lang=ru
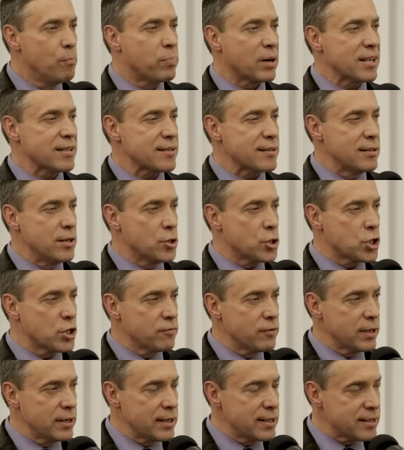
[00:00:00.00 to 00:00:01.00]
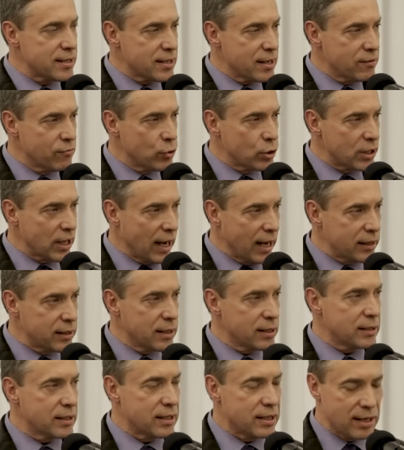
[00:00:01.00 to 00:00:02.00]
прослеживается вот
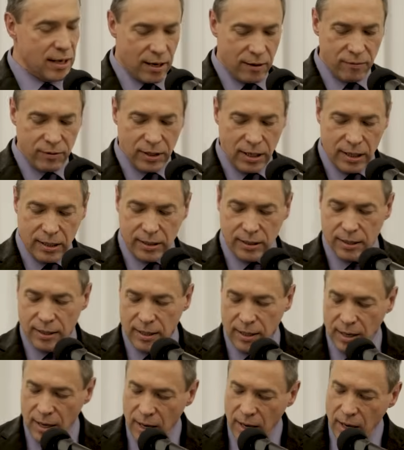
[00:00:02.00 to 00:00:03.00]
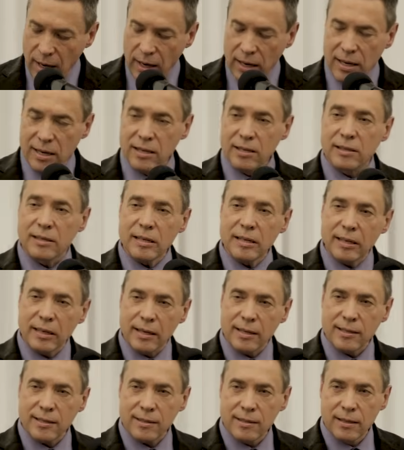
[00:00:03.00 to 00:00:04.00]
этот явный
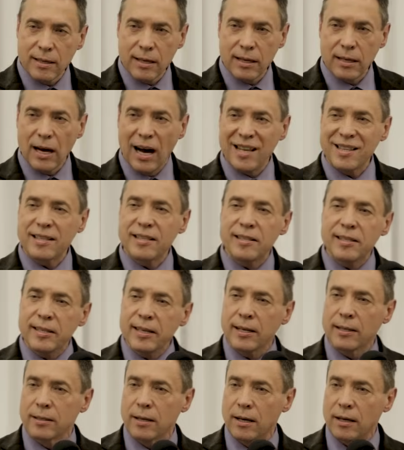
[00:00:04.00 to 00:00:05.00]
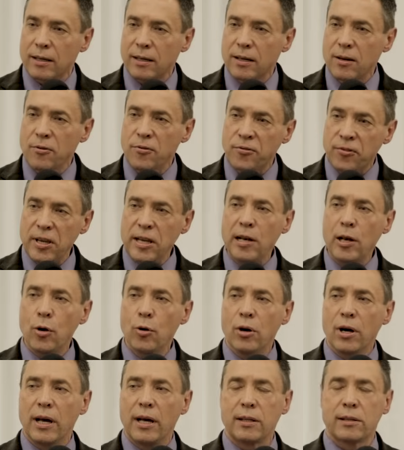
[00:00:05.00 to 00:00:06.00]
интересный оттенок.
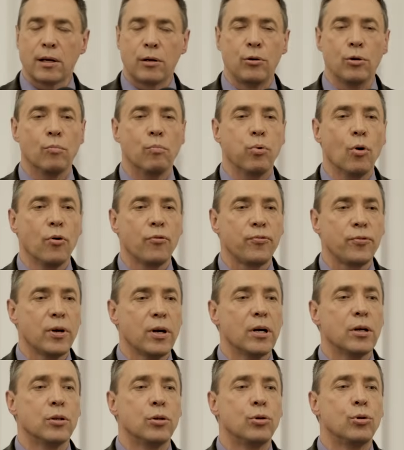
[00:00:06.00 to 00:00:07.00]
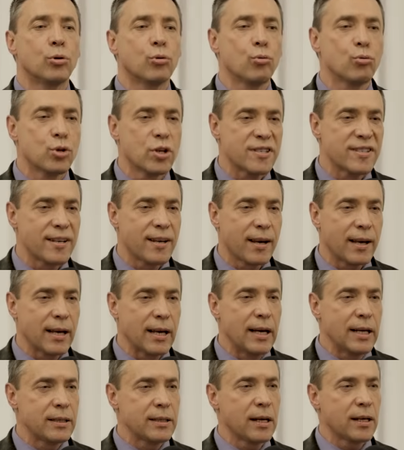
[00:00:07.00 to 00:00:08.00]
Филио – это любовь дружеское.
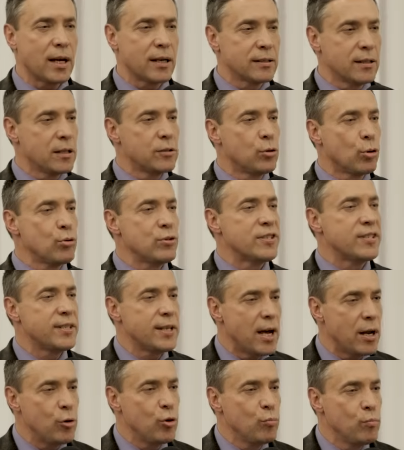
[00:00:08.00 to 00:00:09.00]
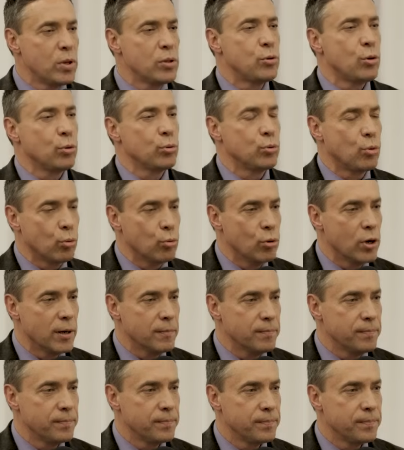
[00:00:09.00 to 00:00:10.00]
Это когда друзья любят друг
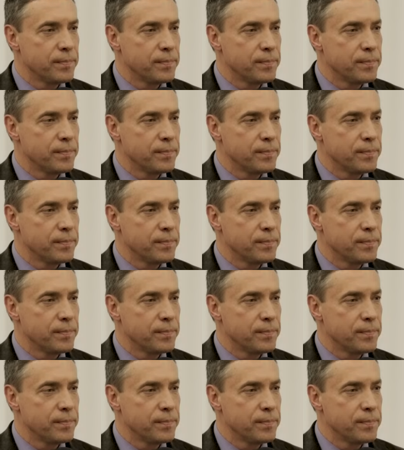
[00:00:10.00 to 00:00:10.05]
друга.